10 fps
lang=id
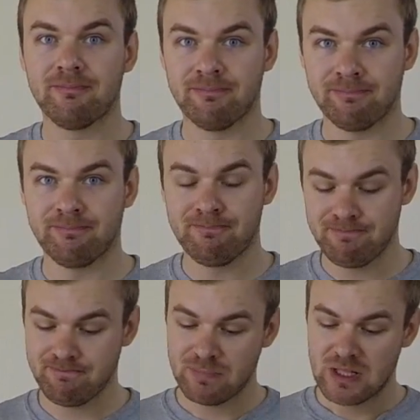
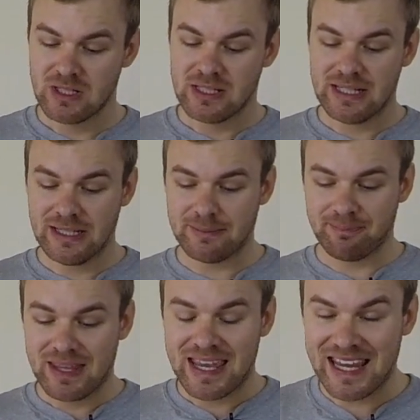Mhm. Ya,
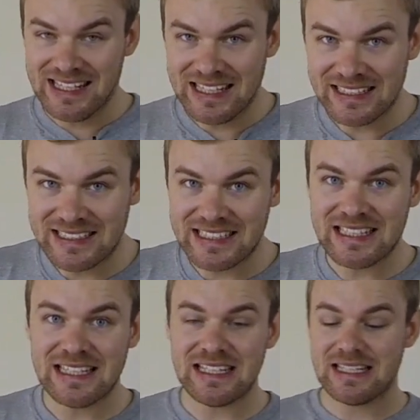ini
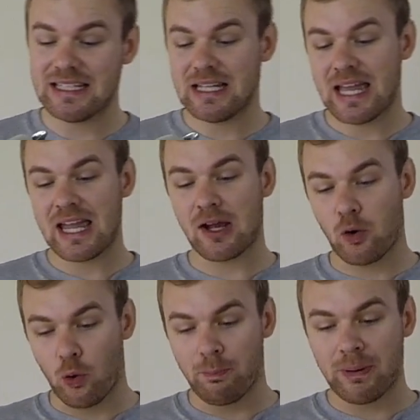di
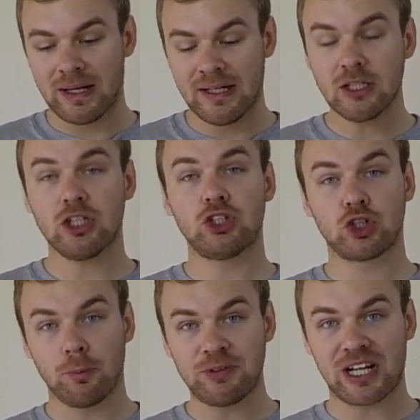Eropa
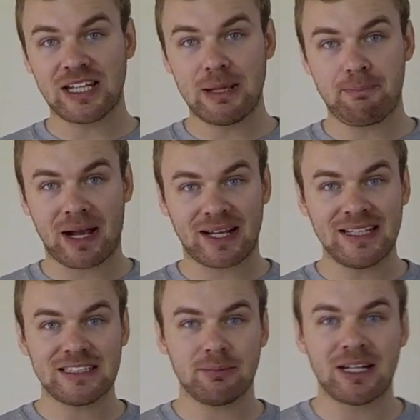cukup sering
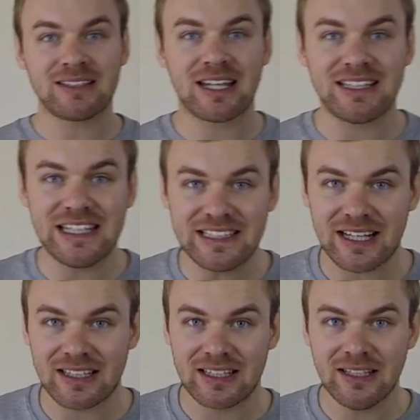dipakai sebenarnya di
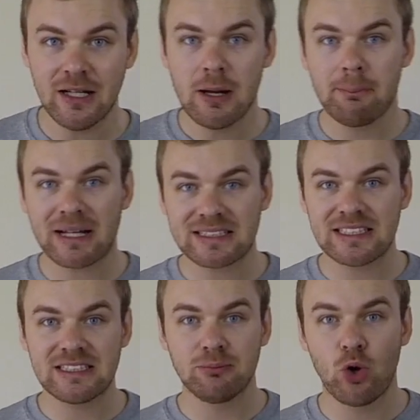Italia
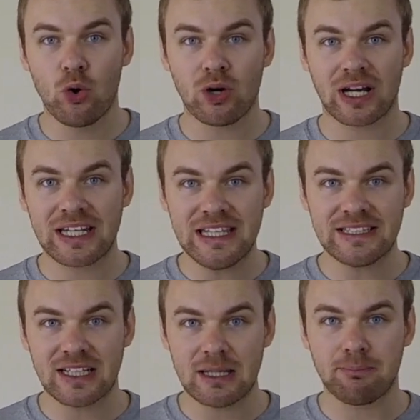pasti semua orang
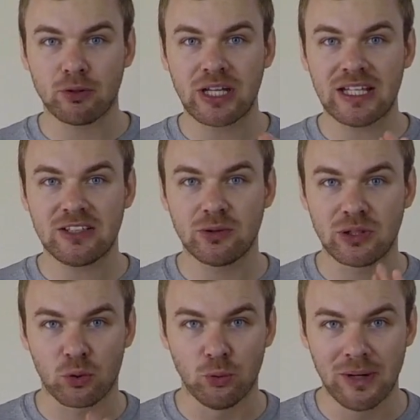Italia punya itu
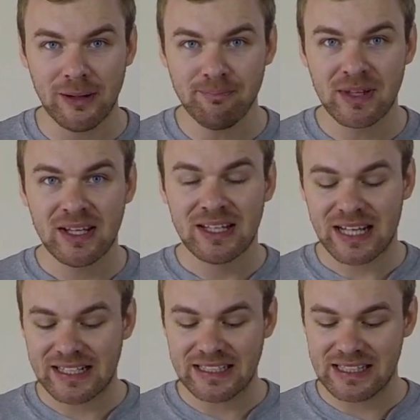di rumah
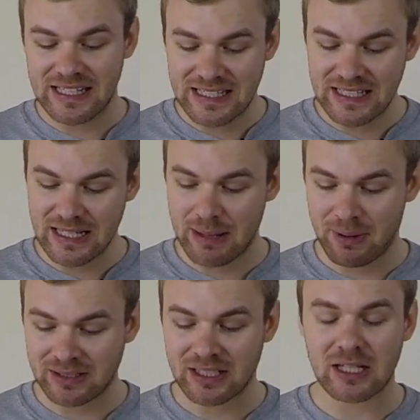karena ini
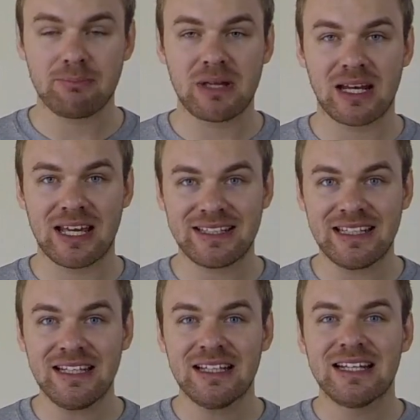emang dari
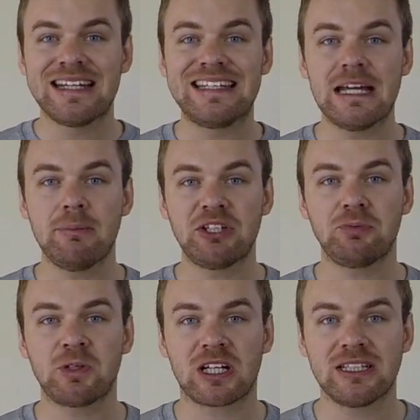Bialetti dia
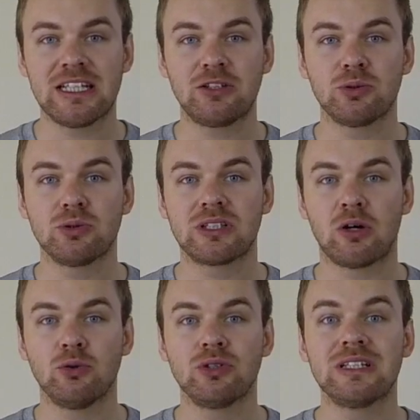menciptakan itu
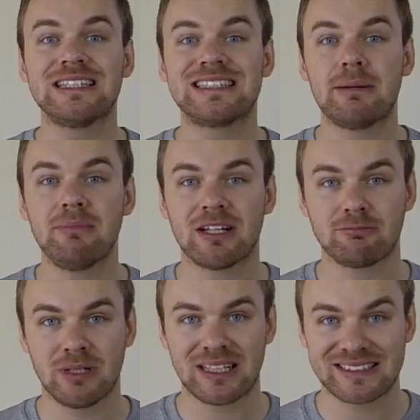tahun
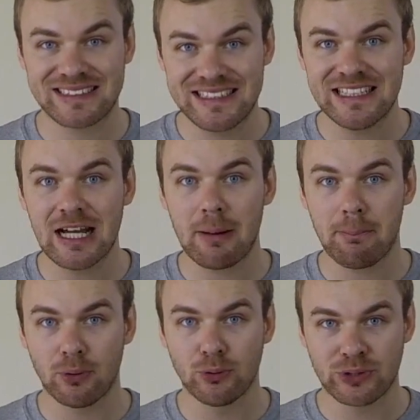1933